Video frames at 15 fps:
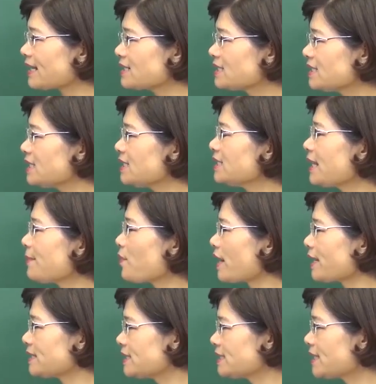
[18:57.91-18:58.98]
tháng 9 năm
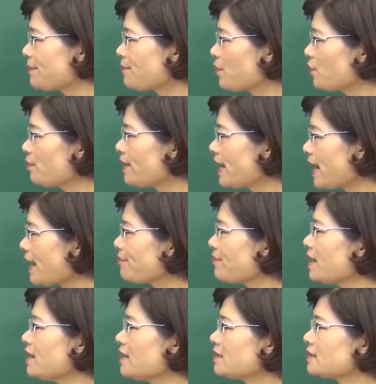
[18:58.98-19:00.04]

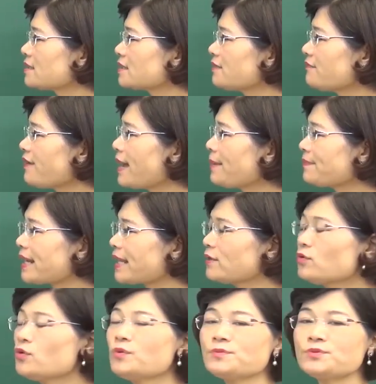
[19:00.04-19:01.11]
1945, thực dân Pháp
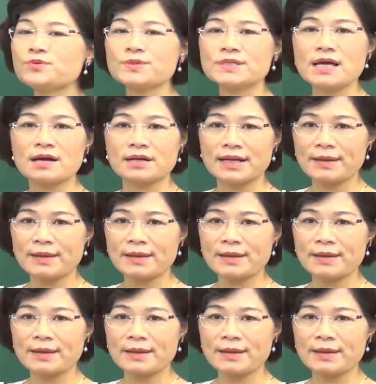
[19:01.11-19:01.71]
đánh úp trụ sở